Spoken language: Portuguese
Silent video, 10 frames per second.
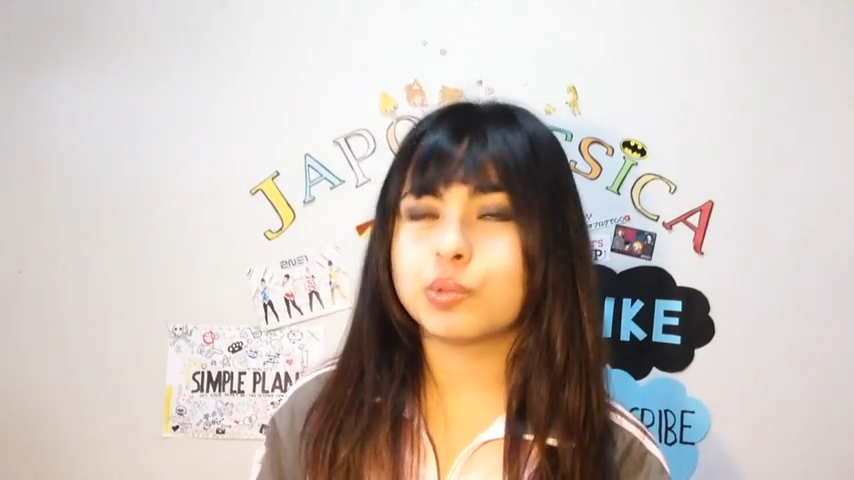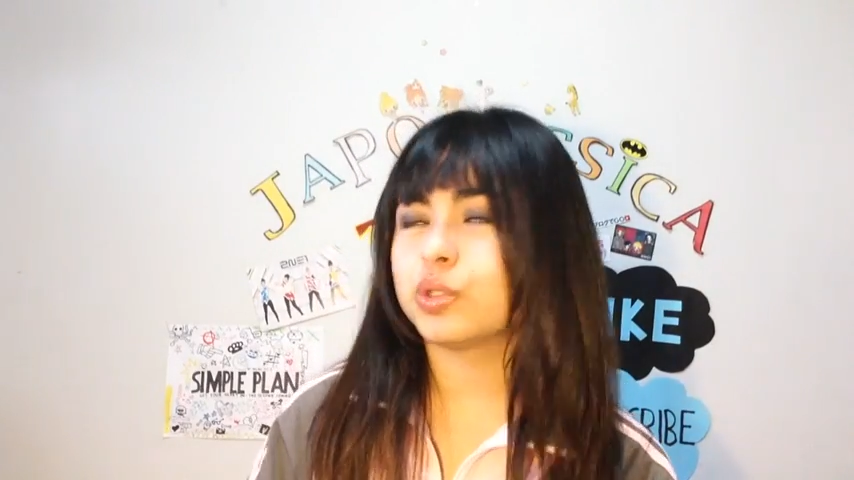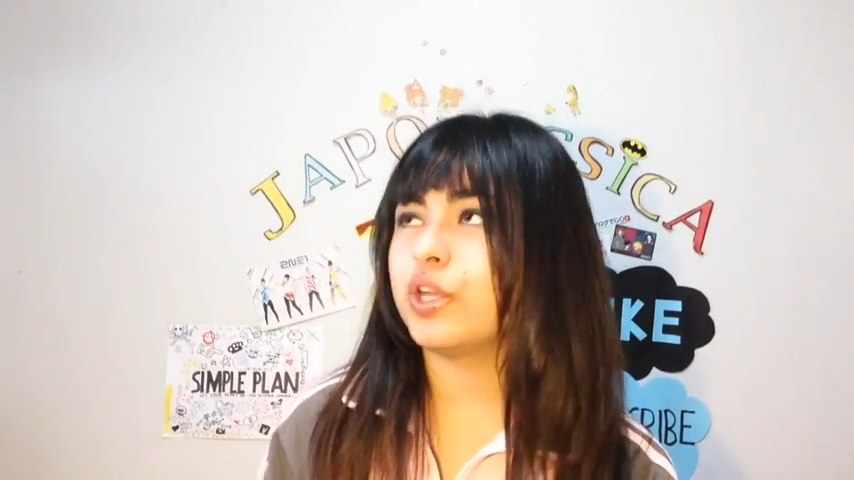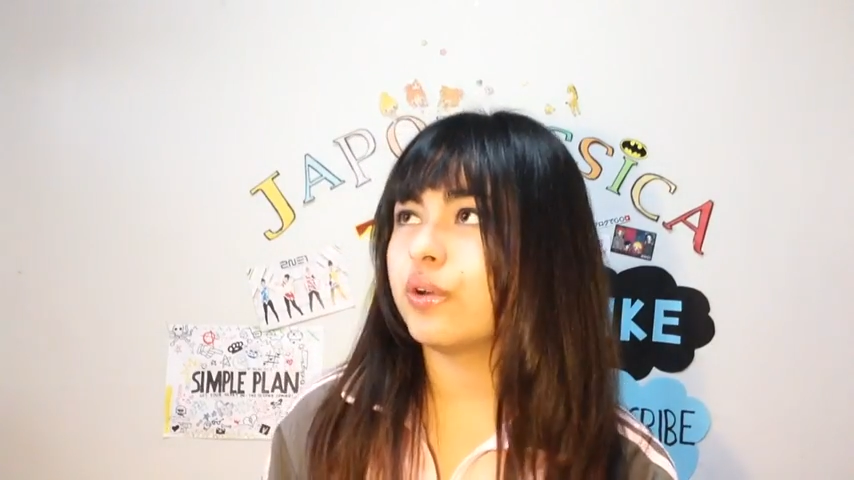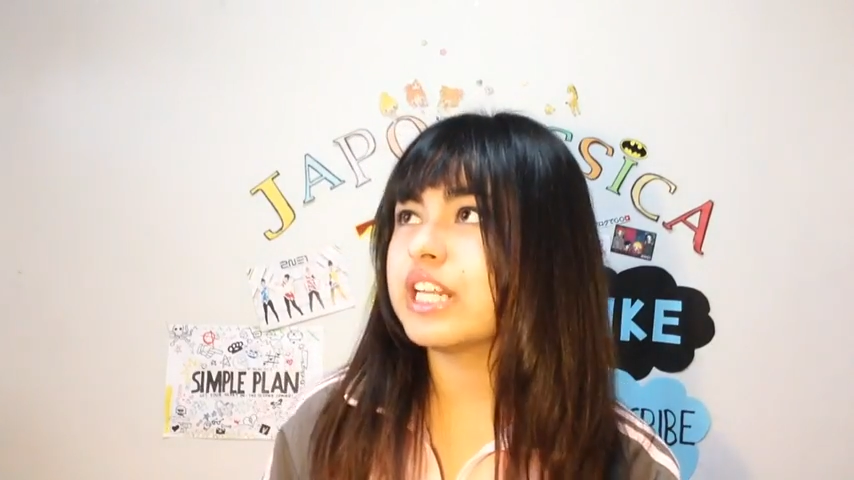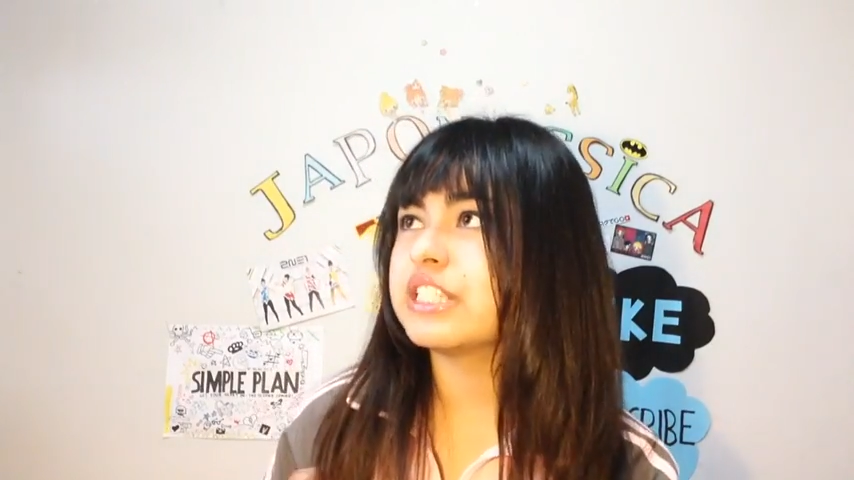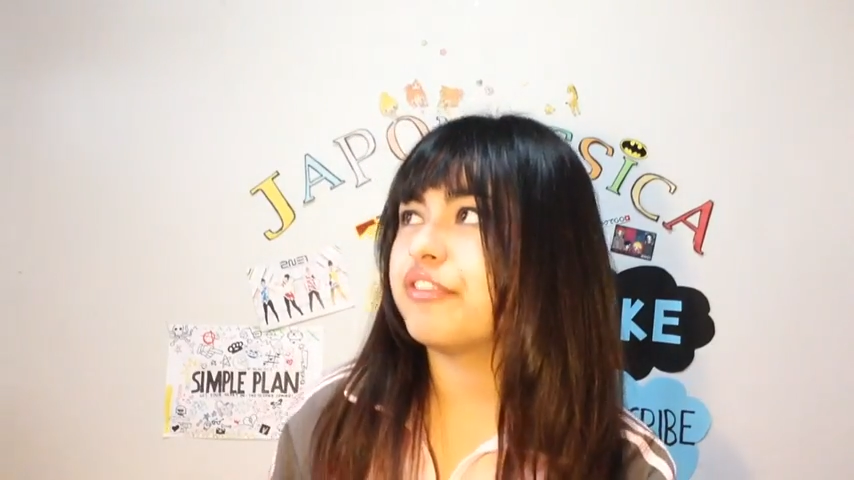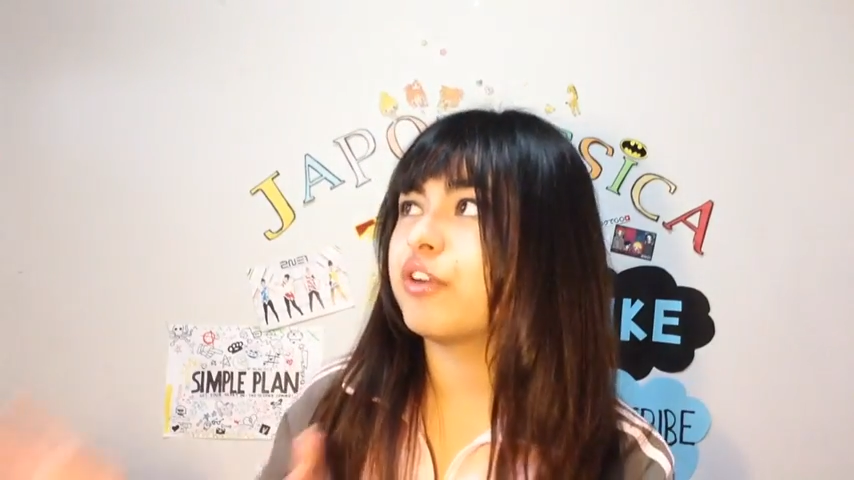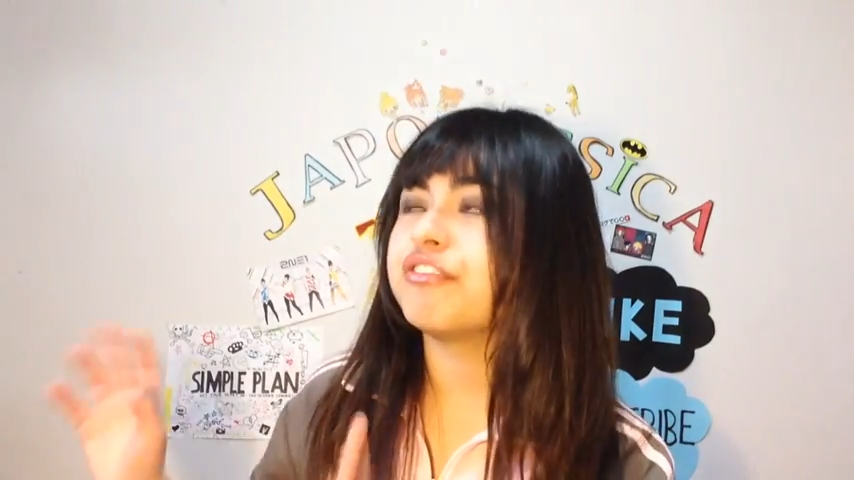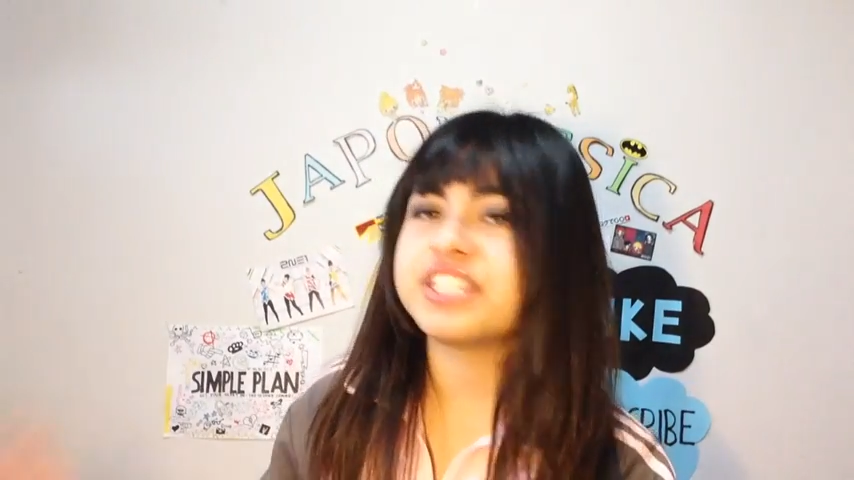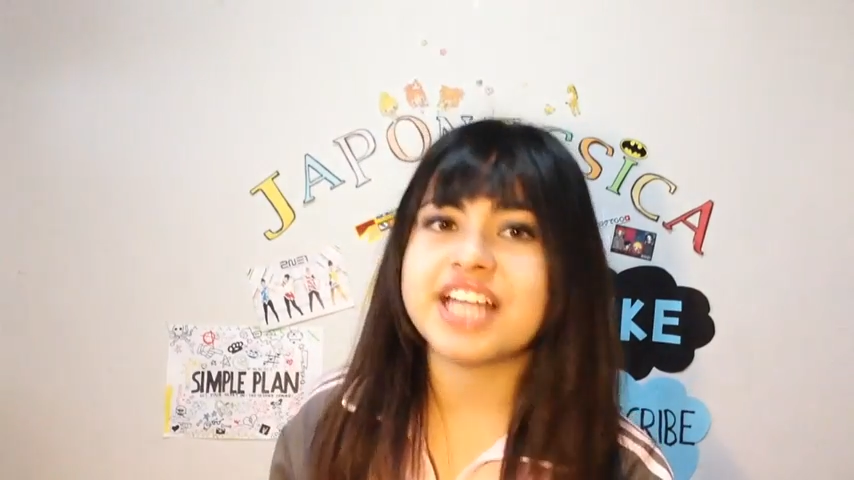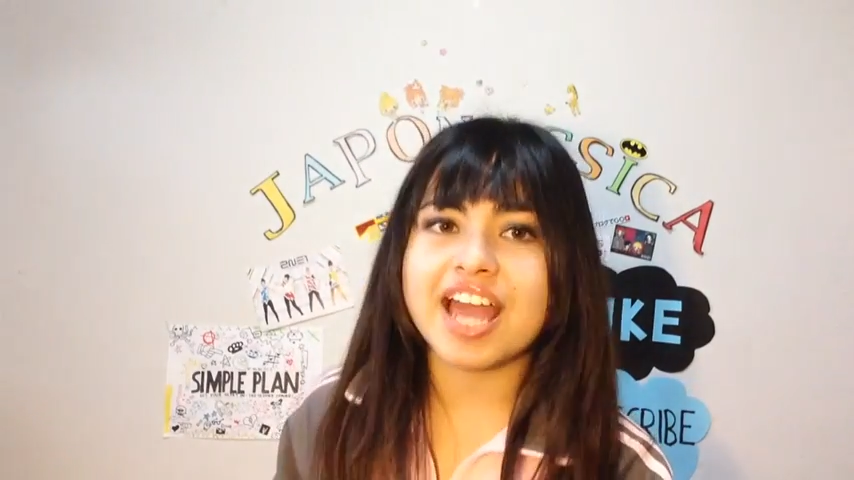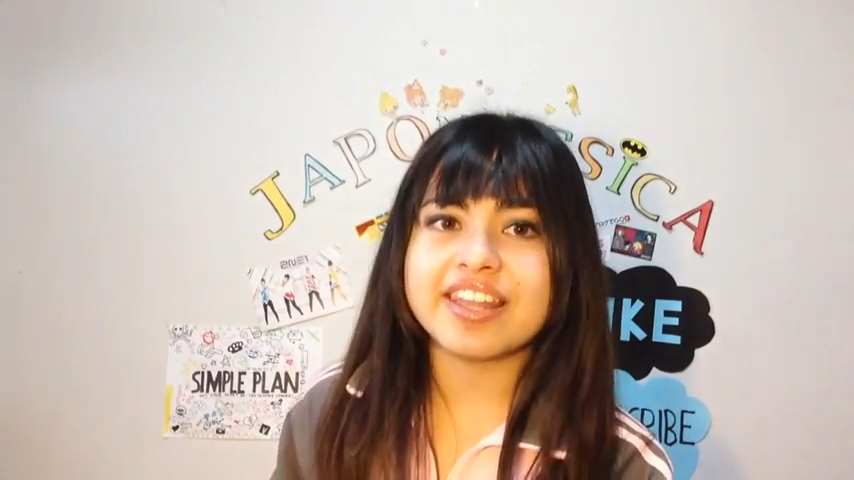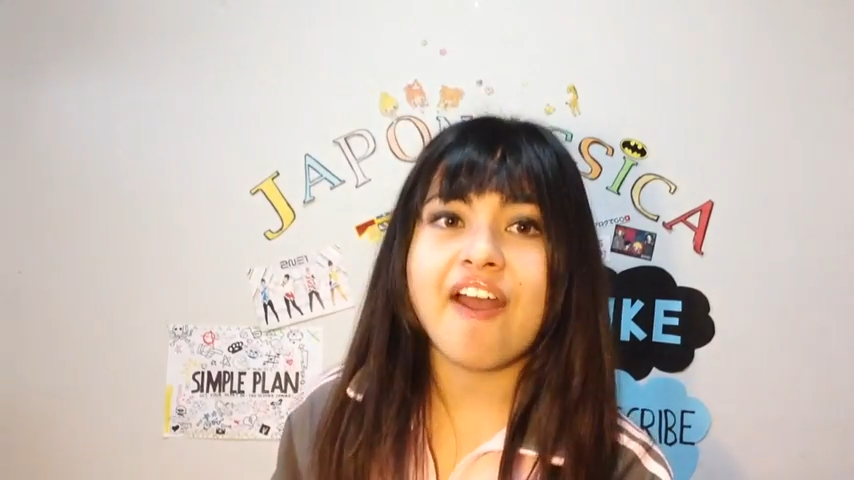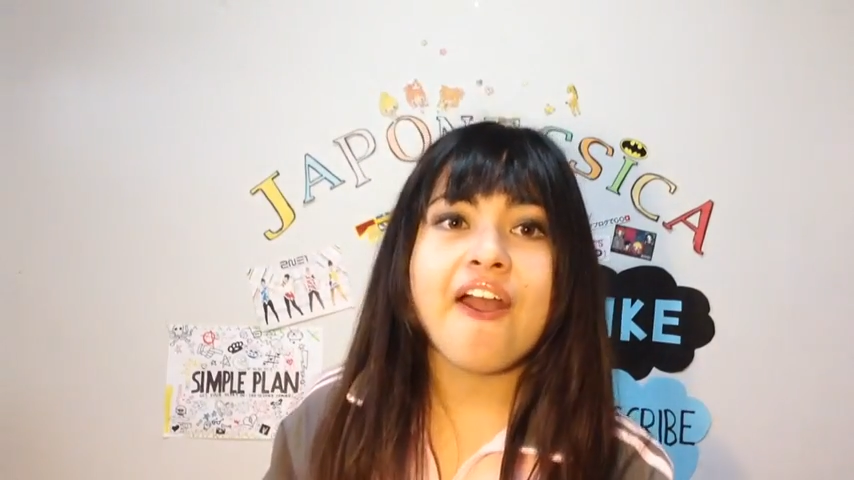Mundo Odeia o Chris e fico
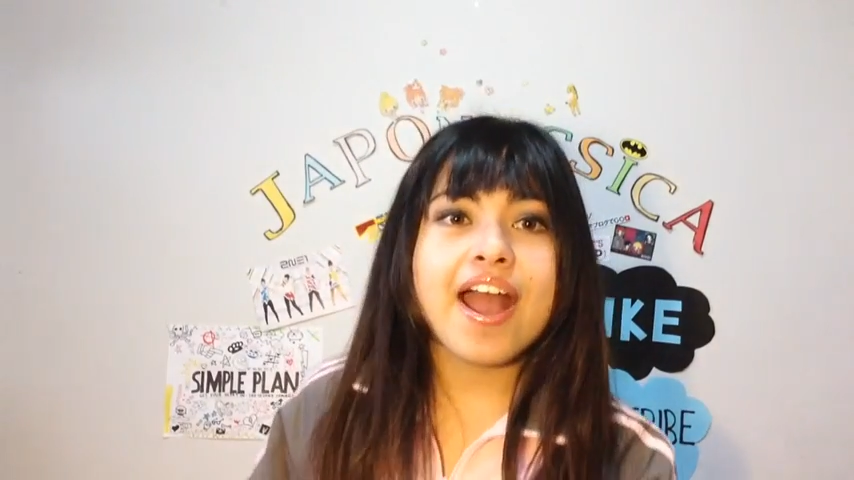viciada,